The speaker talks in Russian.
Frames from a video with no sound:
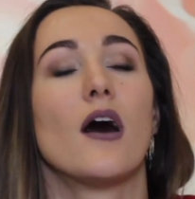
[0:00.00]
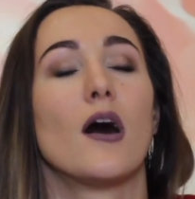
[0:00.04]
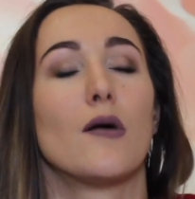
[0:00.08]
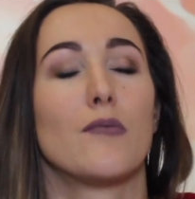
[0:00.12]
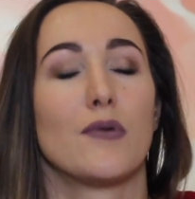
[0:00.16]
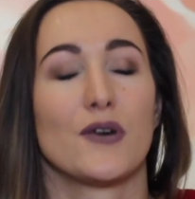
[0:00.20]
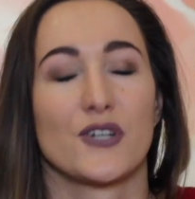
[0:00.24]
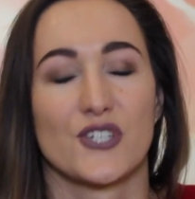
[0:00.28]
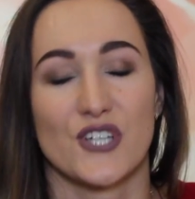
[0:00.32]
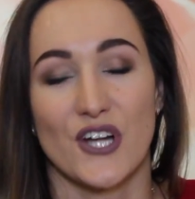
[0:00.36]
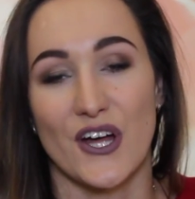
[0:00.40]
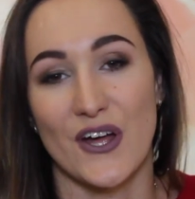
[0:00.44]

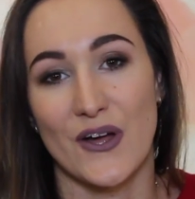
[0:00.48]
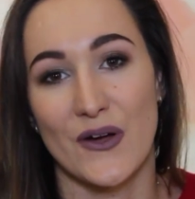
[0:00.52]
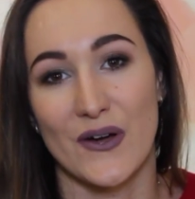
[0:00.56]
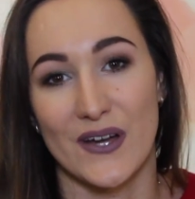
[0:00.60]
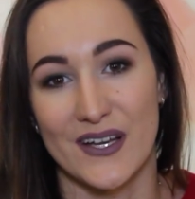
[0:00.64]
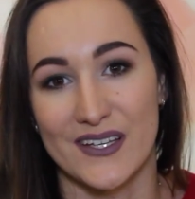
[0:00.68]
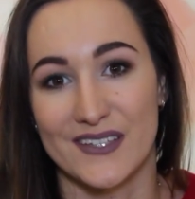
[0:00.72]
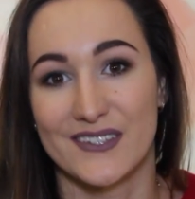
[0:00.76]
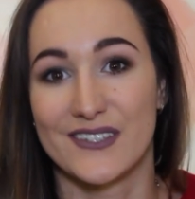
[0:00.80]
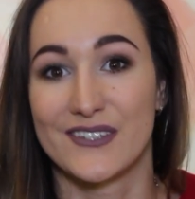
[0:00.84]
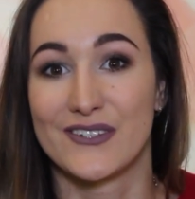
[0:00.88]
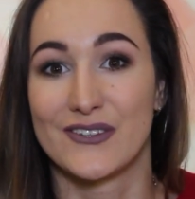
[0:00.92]
обожаю
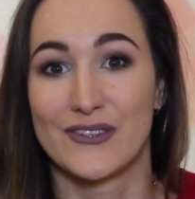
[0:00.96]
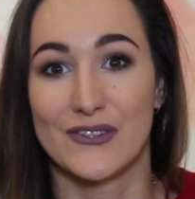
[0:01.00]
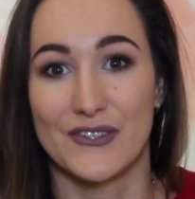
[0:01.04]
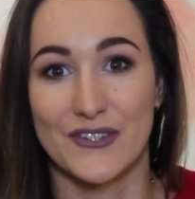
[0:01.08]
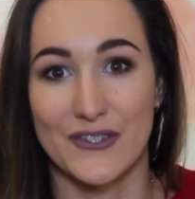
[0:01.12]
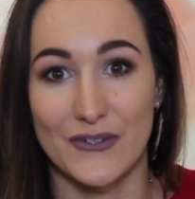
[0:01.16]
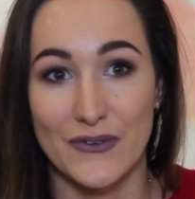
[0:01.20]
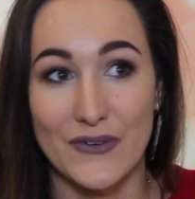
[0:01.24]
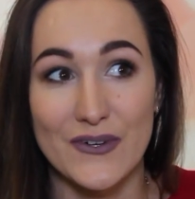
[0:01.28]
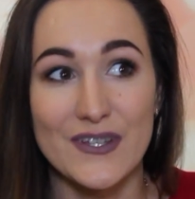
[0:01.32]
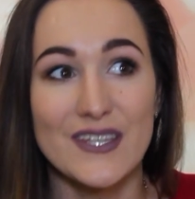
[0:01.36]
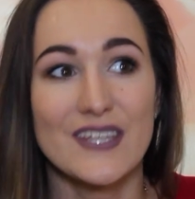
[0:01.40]
этот
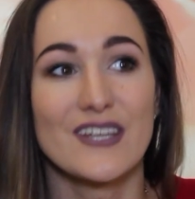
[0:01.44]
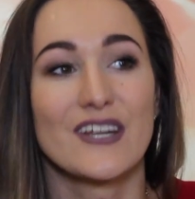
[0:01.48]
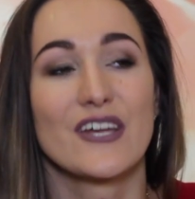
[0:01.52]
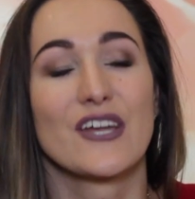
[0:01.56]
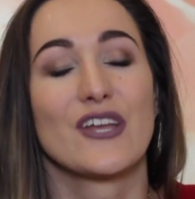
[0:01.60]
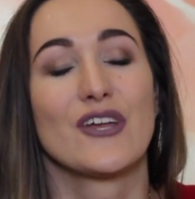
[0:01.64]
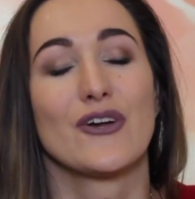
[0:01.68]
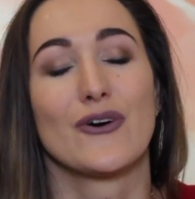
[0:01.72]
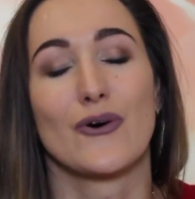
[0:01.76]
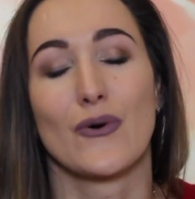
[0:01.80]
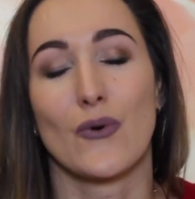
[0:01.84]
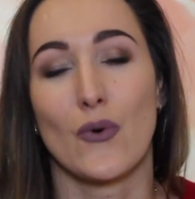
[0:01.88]
тонер
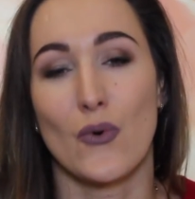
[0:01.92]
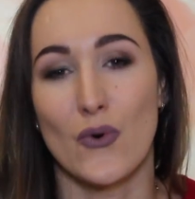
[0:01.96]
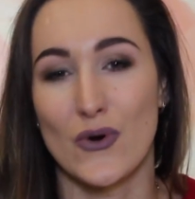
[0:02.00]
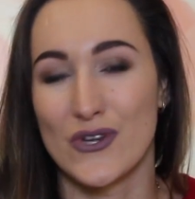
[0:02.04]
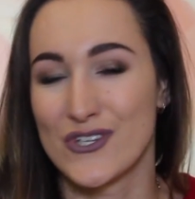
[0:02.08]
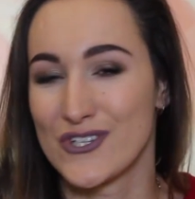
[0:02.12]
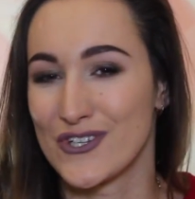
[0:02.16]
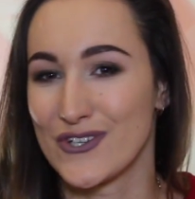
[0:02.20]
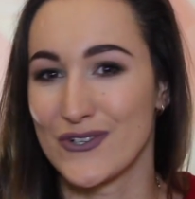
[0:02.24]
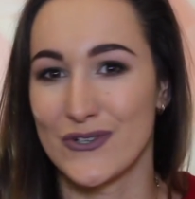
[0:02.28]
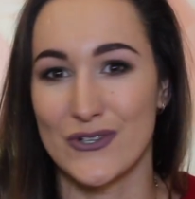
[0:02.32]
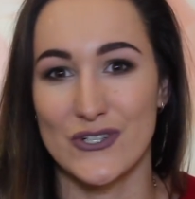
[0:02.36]
и
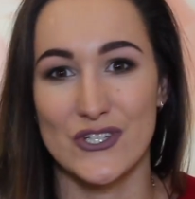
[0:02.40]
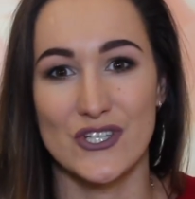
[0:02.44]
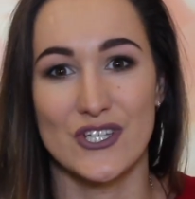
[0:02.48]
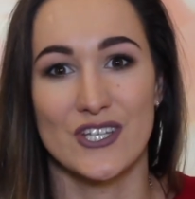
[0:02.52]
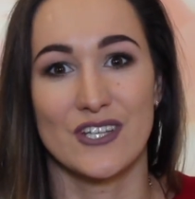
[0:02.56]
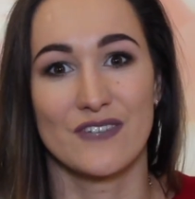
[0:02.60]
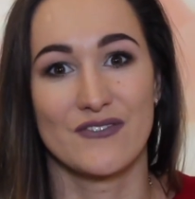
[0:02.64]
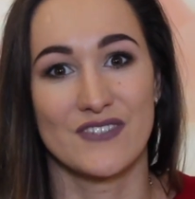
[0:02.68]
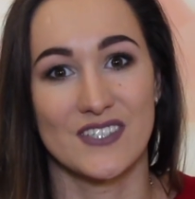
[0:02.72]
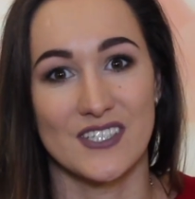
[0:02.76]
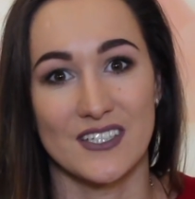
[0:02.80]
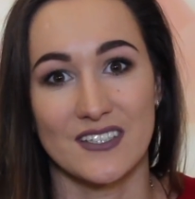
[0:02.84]

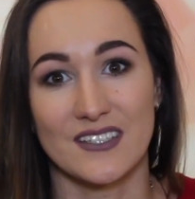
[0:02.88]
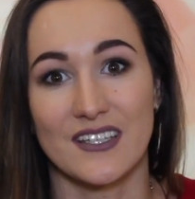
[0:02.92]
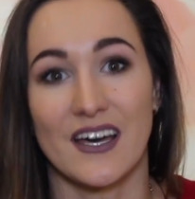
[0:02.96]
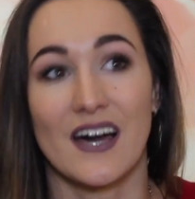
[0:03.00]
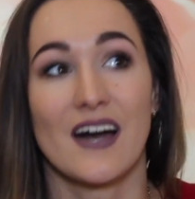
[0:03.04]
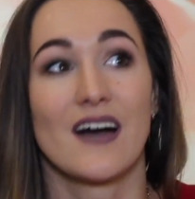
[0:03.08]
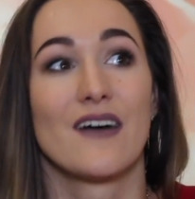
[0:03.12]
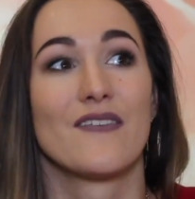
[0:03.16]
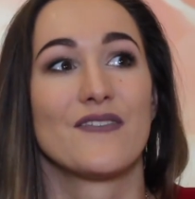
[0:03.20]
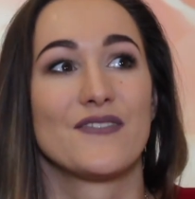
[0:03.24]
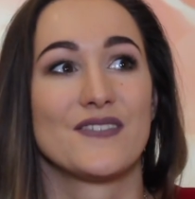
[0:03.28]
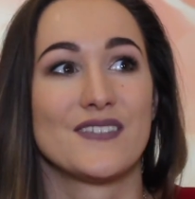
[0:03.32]
очень-очень
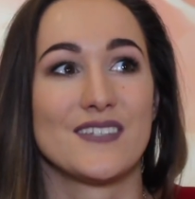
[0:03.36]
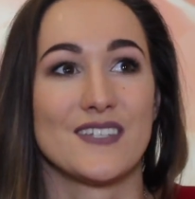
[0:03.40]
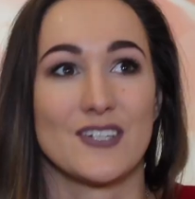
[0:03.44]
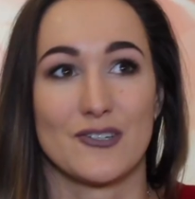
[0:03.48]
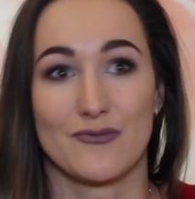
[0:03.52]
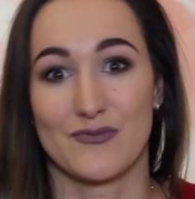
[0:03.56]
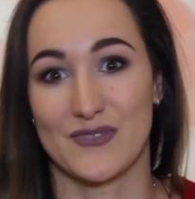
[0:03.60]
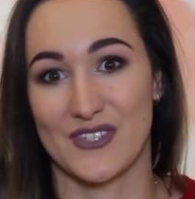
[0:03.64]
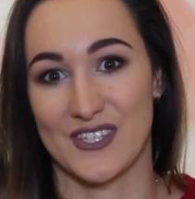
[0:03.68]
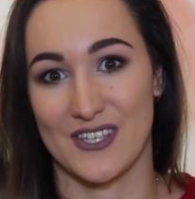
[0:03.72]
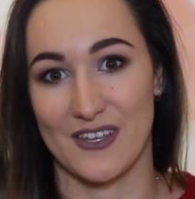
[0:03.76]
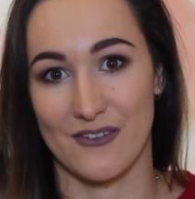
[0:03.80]
всегда
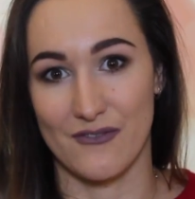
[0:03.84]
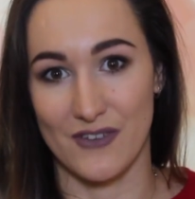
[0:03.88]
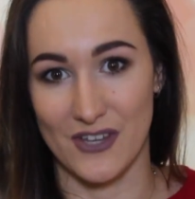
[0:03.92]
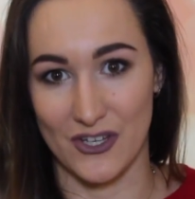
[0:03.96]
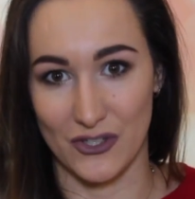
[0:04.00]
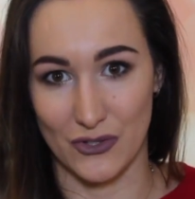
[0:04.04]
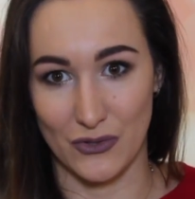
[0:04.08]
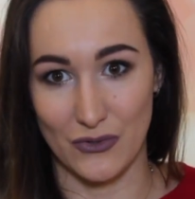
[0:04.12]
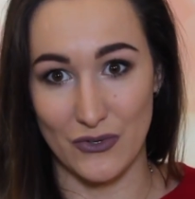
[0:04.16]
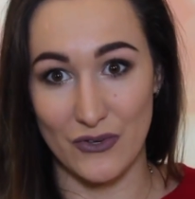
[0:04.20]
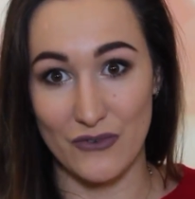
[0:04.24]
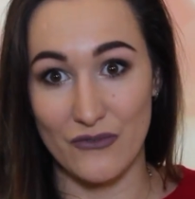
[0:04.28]
всем
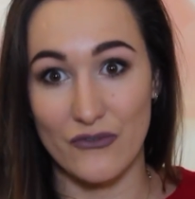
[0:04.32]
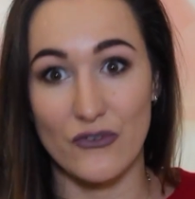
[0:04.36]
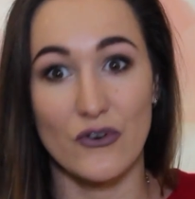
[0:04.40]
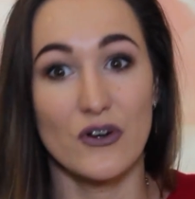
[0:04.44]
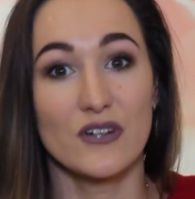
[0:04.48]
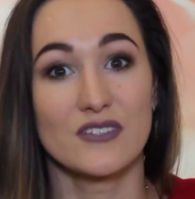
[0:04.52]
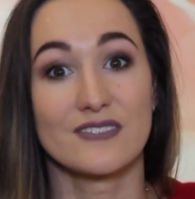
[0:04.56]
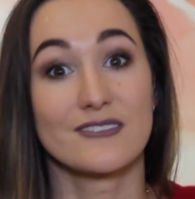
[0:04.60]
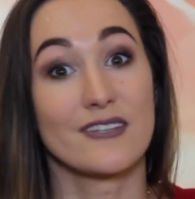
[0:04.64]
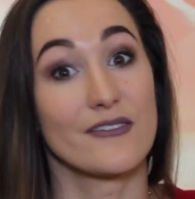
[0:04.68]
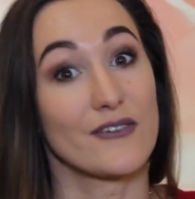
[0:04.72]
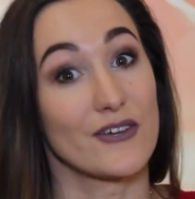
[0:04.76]
советую
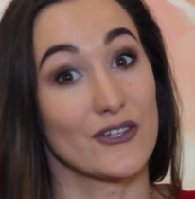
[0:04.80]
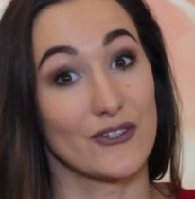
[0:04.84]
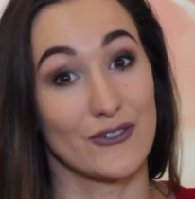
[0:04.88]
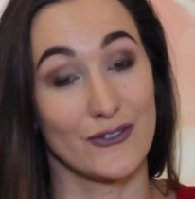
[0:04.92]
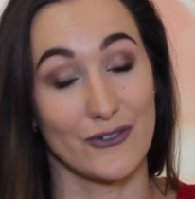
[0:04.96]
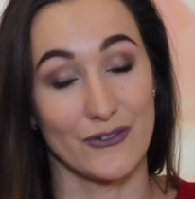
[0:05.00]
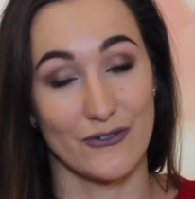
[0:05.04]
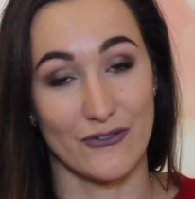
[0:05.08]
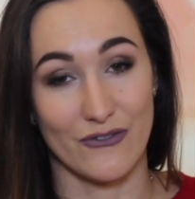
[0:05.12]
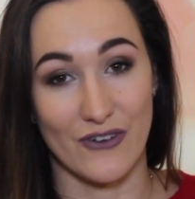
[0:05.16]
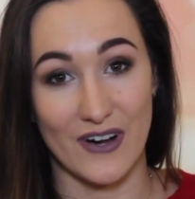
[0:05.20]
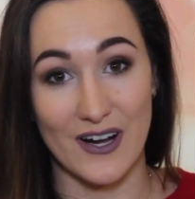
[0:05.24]
его,
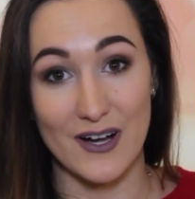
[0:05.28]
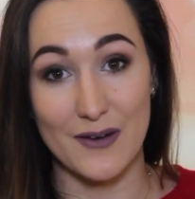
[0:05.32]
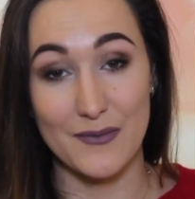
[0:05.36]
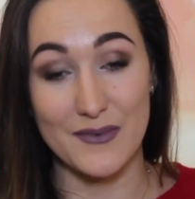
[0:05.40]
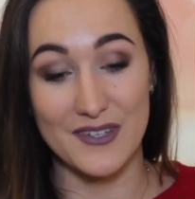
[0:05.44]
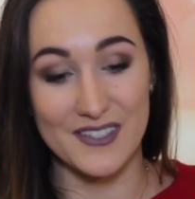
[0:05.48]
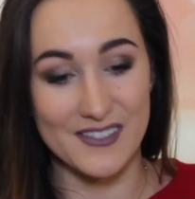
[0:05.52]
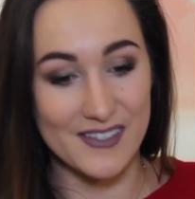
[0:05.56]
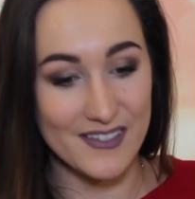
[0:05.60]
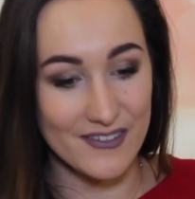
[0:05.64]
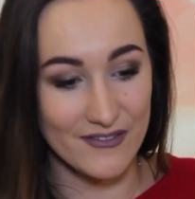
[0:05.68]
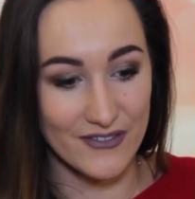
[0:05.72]
советую
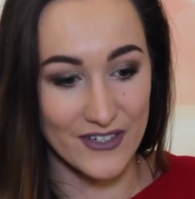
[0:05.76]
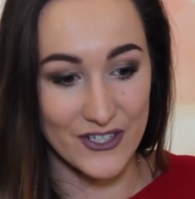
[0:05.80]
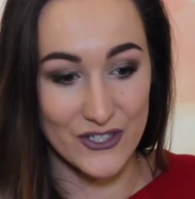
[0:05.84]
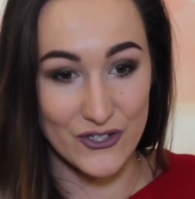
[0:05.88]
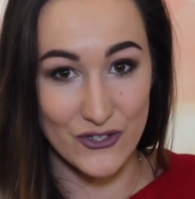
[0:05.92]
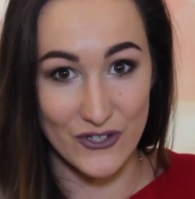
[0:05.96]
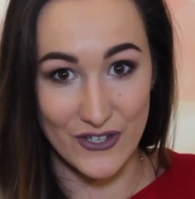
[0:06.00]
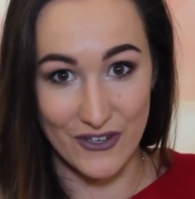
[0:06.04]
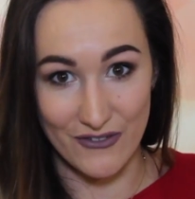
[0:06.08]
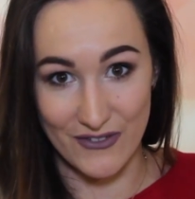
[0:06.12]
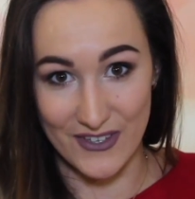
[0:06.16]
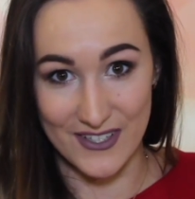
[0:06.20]
вам, если вы
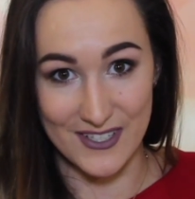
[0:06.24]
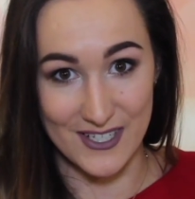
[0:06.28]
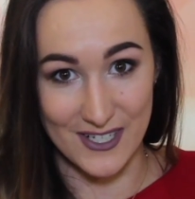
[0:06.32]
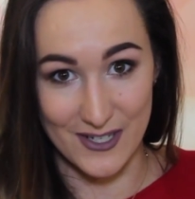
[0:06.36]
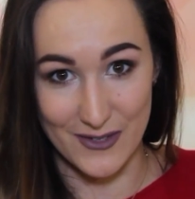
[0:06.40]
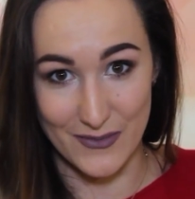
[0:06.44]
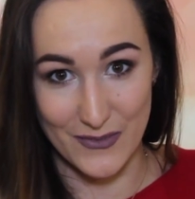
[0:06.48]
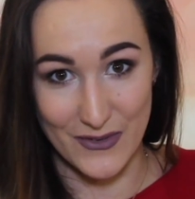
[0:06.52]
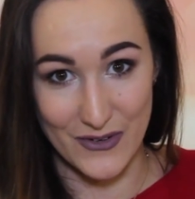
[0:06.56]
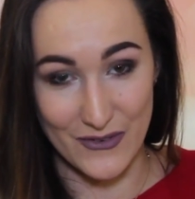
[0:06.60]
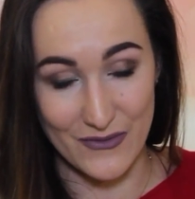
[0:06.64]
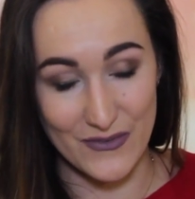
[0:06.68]
еще не
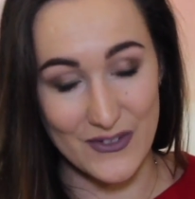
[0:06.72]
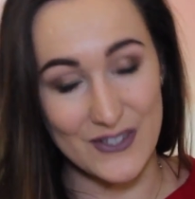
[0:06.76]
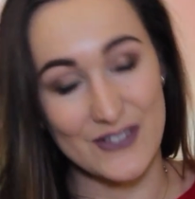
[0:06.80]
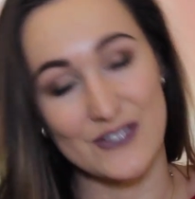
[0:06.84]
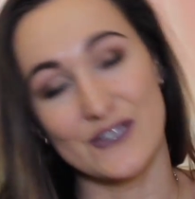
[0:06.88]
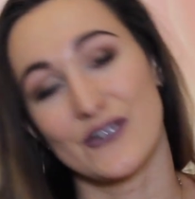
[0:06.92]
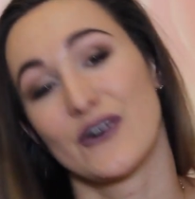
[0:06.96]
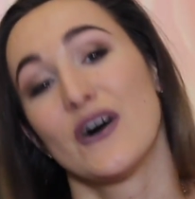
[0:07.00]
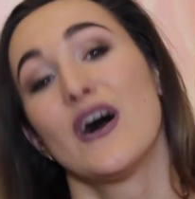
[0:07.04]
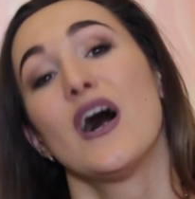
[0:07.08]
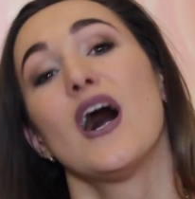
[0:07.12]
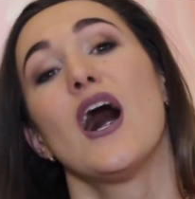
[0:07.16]
видели мое
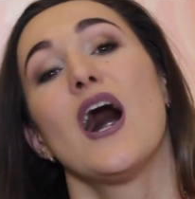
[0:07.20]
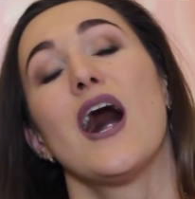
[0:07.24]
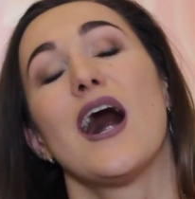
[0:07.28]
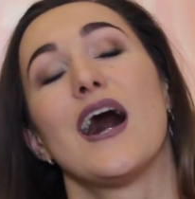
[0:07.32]
видео